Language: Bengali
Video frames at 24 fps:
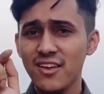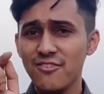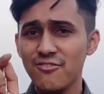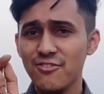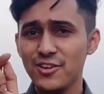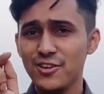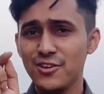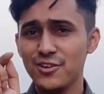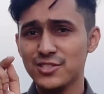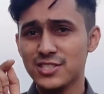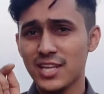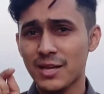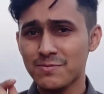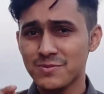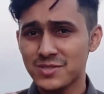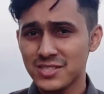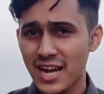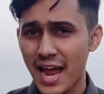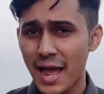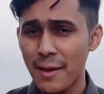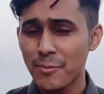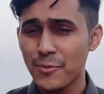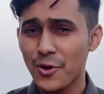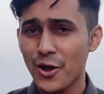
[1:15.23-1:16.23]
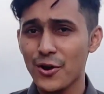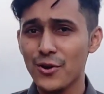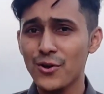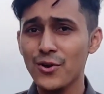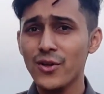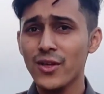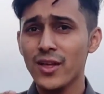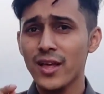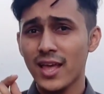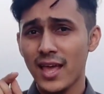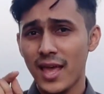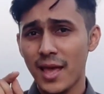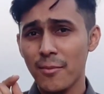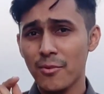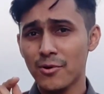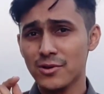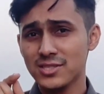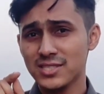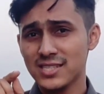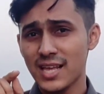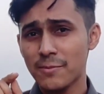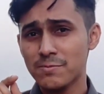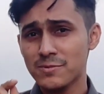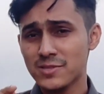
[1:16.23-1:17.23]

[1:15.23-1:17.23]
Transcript: এই ভিডিও সাবস্ক্রাইব করো এবং